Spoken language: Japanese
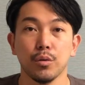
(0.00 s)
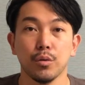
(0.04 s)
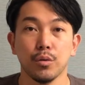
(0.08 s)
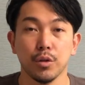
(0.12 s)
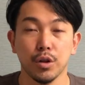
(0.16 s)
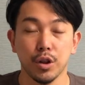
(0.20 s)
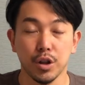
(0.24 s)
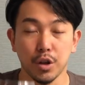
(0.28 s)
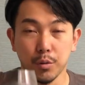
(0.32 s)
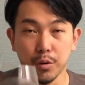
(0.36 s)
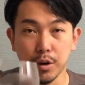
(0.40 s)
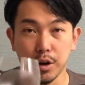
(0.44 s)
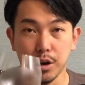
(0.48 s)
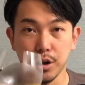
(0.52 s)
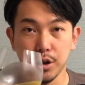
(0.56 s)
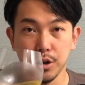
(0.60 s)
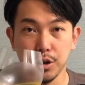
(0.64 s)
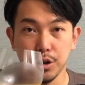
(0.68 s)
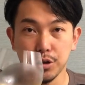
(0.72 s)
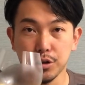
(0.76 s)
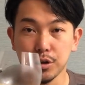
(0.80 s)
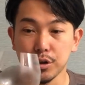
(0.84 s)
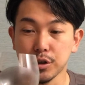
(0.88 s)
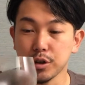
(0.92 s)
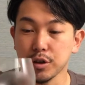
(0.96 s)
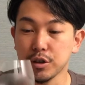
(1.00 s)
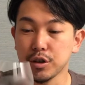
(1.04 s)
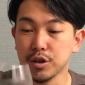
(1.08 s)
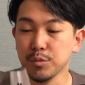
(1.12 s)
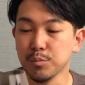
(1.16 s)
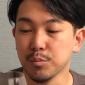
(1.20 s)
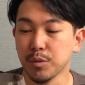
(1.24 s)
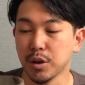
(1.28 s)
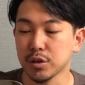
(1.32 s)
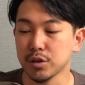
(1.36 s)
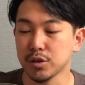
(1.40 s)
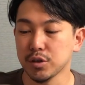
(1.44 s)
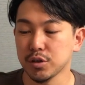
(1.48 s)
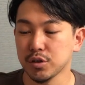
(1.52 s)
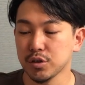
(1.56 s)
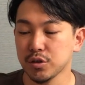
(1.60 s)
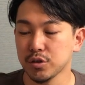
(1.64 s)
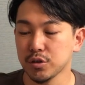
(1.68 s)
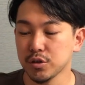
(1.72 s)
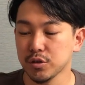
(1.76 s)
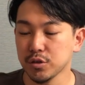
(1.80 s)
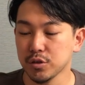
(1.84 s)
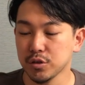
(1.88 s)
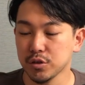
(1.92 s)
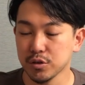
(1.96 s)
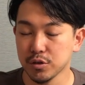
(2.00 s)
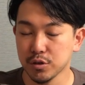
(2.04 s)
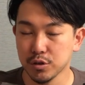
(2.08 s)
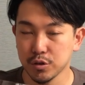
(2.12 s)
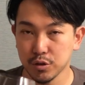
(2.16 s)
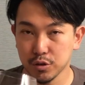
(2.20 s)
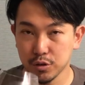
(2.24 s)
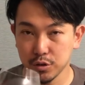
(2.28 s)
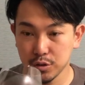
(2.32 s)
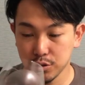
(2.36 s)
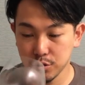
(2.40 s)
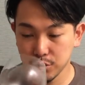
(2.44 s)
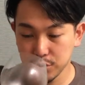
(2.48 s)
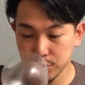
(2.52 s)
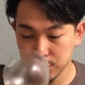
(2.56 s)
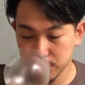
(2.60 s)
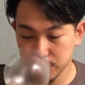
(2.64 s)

それではいただきます。